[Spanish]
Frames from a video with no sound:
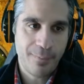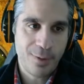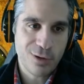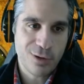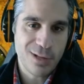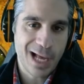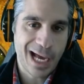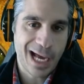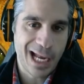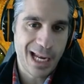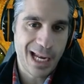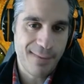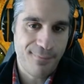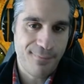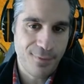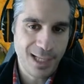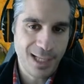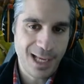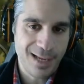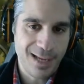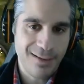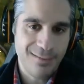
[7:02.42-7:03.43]
pero que la queréis
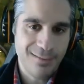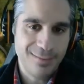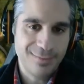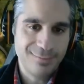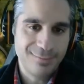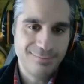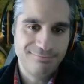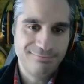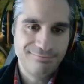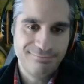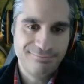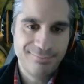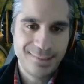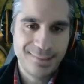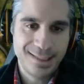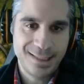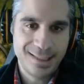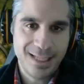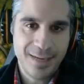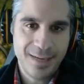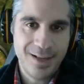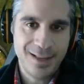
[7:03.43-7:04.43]
poner.
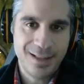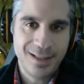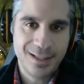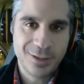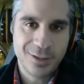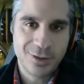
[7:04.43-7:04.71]
Sinceramente,